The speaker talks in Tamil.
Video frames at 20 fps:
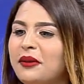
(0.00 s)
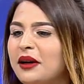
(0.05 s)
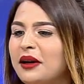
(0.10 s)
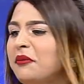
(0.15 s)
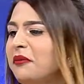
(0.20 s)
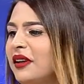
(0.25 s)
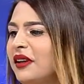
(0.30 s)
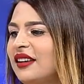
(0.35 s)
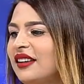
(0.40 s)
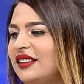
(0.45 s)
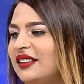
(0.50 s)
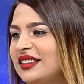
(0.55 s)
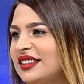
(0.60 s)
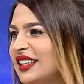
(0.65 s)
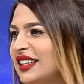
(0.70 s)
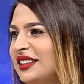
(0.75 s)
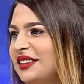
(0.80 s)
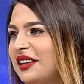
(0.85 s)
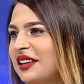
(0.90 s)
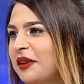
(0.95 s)
படம் பேர்
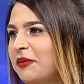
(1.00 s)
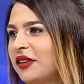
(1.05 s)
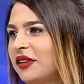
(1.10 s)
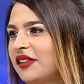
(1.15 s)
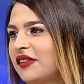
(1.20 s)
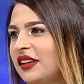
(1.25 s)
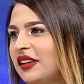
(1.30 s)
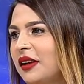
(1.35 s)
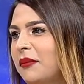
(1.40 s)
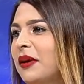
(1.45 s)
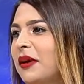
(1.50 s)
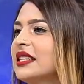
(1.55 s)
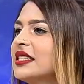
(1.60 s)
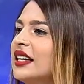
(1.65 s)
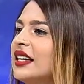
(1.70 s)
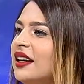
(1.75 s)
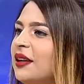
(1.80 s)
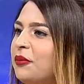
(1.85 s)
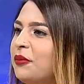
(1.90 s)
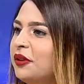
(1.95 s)
சட்ட ஞாபகம் இல்லை
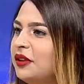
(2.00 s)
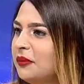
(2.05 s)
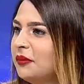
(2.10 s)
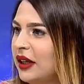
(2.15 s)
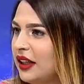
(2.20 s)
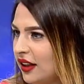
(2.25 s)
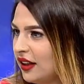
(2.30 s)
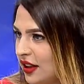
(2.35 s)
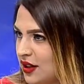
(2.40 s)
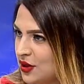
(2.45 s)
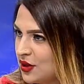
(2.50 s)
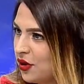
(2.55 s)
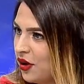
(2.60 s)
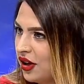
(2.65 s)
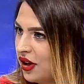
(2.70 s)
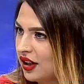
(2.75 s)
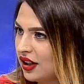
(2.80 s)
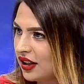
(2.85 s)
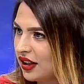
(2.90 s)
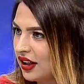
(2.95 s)
மஸ்கார போட்டு மைக்கிறே
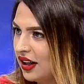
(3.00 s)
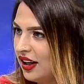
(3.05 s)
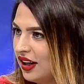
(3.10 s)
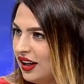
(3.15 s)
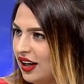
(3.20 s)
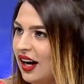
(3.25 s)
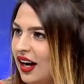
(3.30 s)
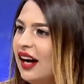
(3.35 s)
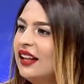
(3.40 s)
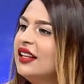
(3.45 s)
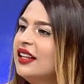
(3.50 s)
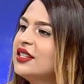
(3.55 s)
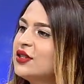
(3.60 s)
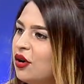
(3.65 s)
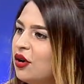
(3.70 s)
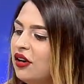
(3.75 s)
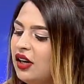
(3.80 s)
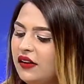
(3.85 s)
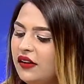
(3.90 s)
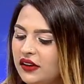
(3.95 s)
சாங் அந்த
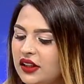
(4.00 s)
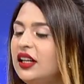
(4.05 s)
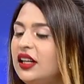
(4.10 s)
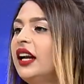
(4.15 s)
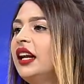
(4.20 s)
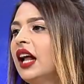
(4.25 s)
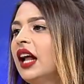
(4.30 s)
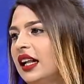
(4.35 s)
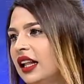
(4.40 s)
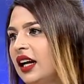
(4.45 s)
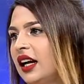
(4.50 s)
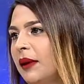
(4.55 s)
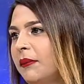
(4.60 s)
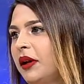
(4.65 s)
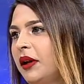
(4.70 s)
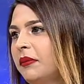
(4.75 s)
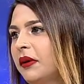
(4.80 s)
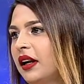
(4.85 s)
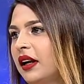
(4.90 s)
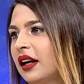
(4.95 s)
சாங்ல வந்து நான் தான்
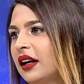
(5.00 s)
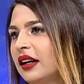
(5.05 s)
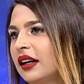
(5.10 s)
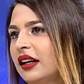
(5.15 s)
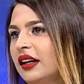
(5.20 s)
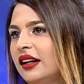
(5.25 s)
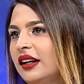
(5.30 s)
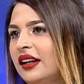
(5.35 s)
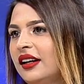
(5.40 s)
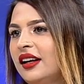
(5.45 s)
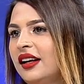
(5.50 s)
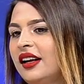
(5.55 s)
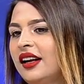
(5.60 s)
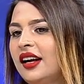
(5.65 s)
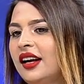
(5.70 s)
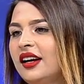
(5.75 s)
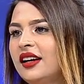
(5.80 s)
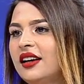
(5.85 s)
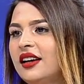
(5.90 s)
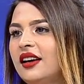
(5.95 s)
கமிட் பண்ணாங்க
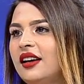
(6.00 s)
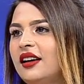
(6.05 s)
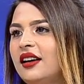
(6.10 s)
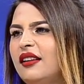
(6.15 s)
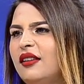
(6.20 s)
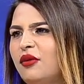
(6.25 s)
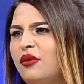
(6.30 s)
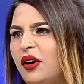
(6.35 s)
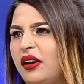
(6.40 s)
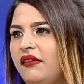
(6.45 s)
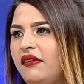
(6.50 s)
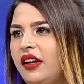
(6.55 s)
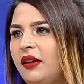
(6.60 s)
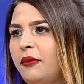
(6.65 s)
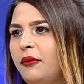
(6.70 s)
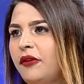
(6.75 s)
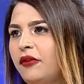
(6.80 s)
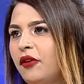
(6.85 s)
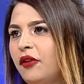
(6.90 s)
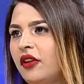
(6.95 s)
ஒன்
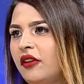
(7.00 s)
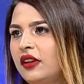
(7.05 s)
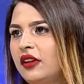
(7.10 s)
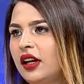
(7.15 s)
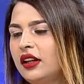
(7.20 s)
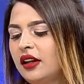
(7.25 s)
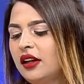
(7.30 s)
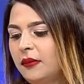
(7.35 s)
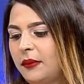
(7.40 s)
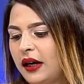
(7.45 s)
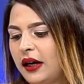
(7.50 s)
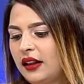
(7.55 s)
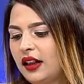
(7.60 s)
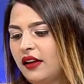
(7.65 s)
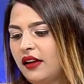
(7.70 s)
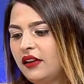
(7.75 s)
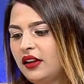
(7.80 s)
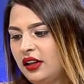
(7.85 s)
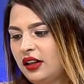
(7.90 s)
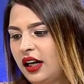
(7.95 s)
வீக் பிஃபோர் வந்து அந்த
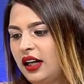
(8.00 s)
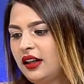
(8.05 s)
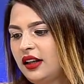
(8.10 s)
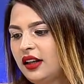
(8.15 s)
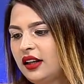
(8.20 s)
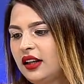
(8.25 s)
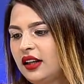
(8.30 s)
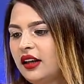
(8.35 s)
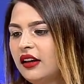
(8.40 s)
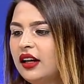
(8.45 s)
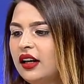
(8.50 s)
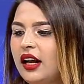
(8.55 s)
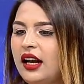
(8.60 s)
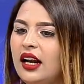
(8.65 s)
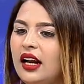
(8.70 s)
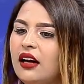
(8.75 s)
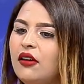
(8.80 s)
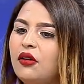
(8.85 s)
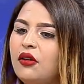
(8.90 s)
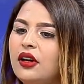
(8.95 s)
படத்துல வந்து நடிக்கிறதுக்கான
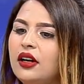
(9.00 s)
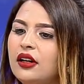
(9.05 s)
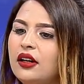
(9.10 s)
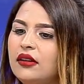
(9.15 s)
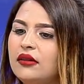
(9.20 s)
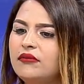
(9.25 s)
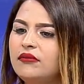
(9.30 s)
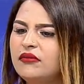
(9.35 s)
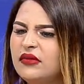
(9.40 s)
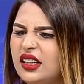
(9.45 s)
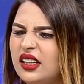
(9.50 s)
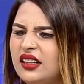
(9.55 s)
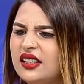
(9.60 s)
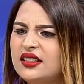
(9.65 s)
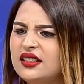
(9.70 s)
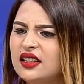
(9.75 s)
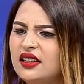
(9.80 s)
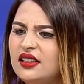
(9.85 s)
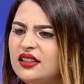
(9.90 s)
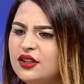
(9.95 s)
எல்லா ஒரு
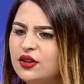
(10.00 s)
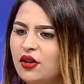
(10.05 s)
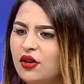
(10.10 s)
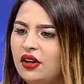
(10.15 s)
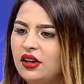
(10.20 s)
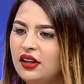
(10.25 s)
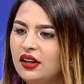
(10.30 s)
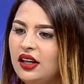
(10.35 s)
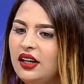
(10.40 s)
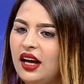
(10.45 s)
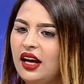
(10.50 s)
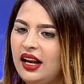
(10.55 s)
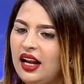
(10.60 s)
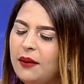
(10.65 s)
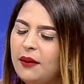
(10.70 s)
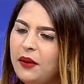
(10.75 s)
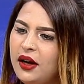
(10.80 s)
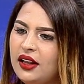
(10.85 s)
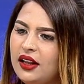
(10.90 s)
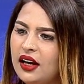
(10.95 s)
ரிகர்சல் சாங்கிங்
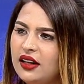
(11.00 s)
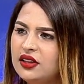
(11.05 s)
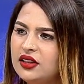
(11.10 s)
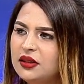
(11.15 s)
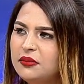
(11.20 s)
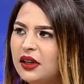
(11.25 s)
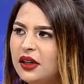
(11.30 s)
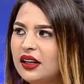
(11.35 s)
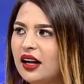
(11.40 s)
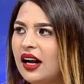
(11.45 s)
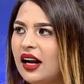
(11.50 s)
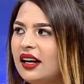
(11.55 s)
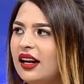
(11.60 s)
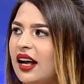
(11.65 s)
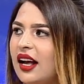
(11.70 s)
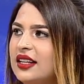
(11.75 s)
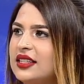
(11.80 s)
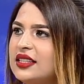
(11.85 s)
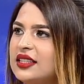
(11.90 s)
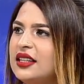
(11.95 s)
எல்லாமே இதாச்சு பட் அட்
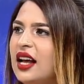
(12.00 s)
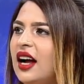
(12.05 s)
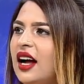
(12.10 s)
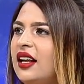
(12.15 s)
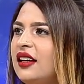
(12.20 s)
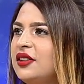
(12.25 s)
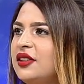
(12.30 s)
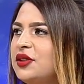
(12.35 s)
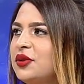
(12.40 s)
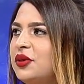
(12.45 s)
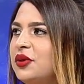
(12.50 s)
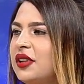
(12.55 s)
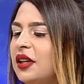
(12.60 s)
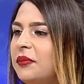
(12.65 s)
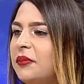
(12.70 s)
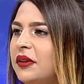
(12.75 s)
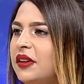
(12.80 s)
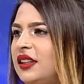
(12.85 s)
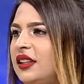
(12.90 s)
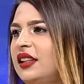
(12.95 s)
நாளைக்கு ஷூட்
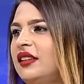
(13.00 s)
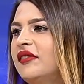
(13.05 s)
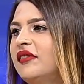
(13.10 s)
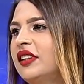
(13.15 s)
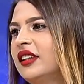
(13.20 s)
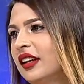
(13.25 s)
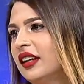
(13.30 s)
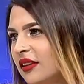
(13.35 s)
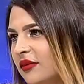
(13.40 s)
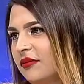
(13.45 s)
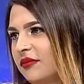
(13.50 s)
அப் டிரின்னு வந்து